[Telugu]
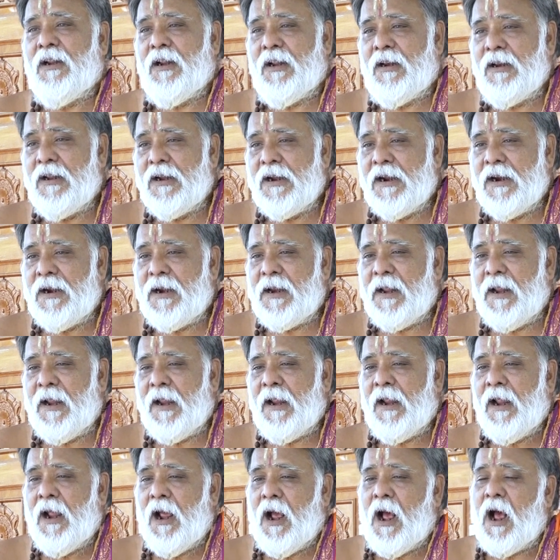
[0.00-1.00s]
ఎందుకంటే
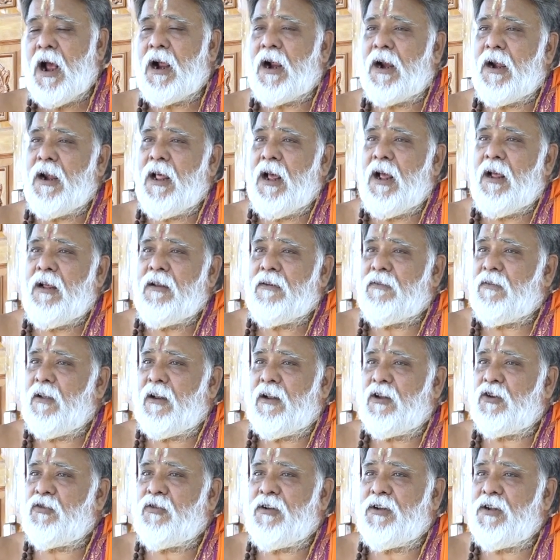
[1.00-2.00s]
అక్కడ
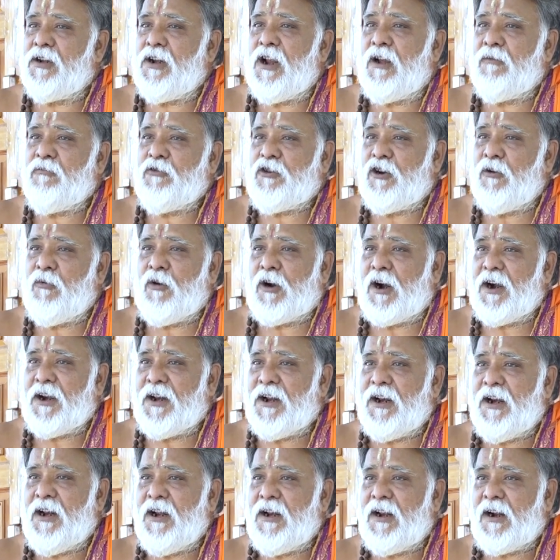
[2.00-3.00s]
సరస్వతి అంశ
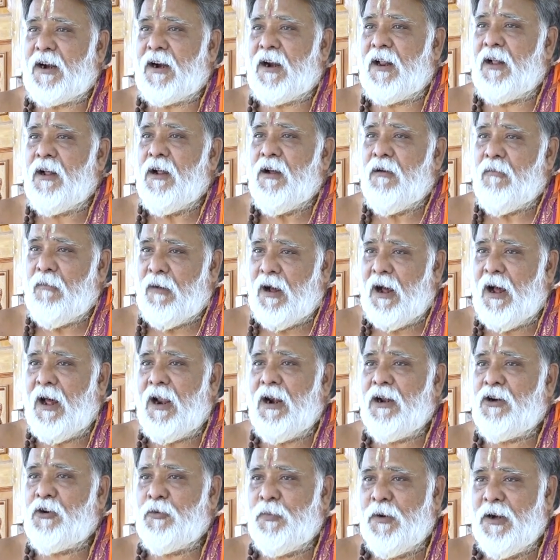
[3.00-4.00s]
ఒకటే లేదు అక్కడ
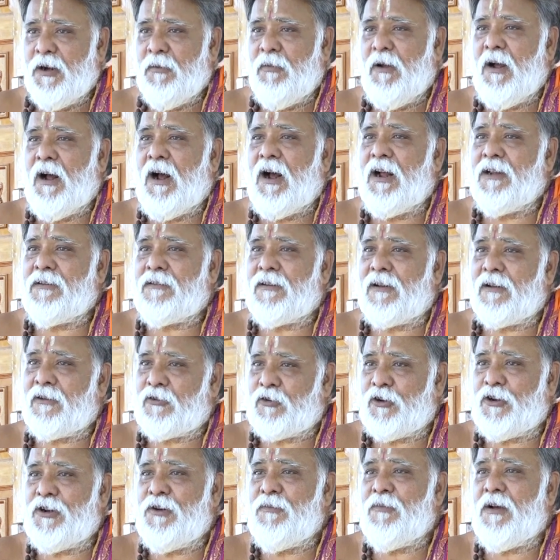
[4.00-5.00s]
మహాలక్ష్మి మహా
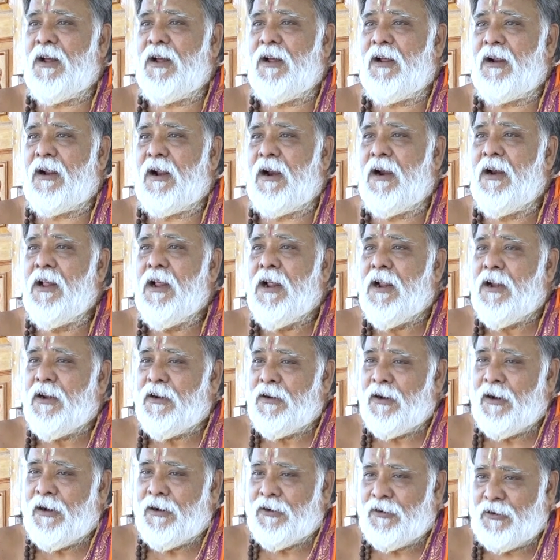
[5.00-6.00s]
సరస్వతి మహాకాళి
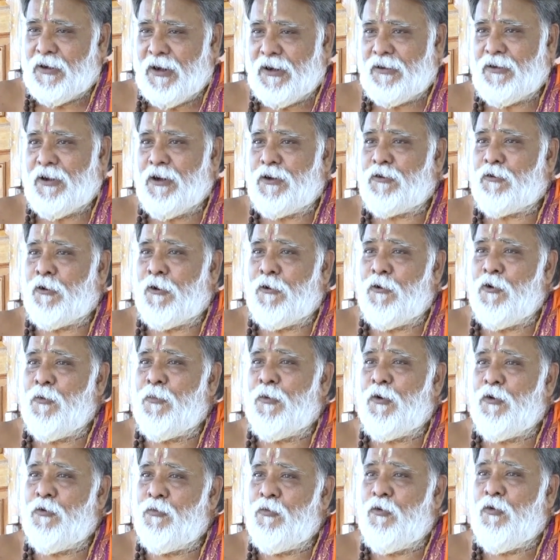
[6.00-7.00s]
శక్తి
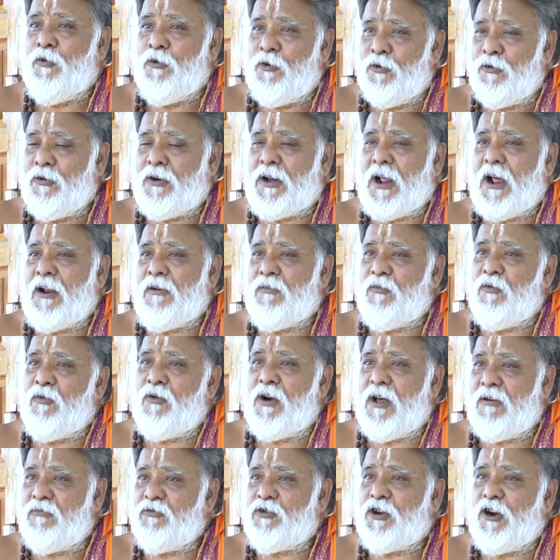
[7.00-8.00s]
స్వరూపులు మూడు ఉంటారు
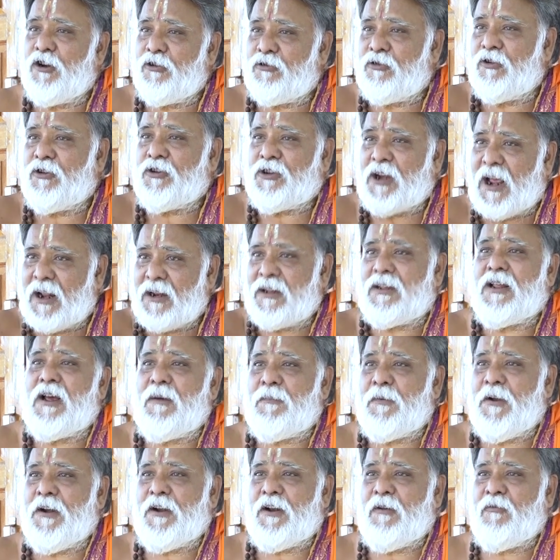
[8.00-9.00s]
మూడు అంశాలతో
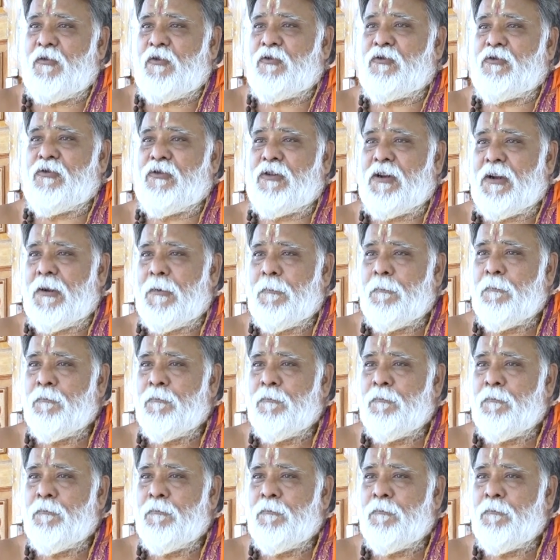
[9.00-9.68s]
శారదాపీఠం అవుతుంది